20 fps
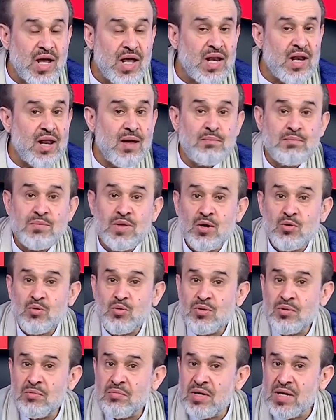لم
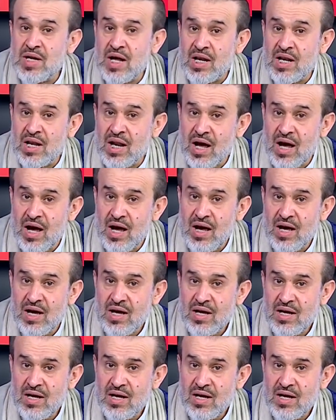تكن من الله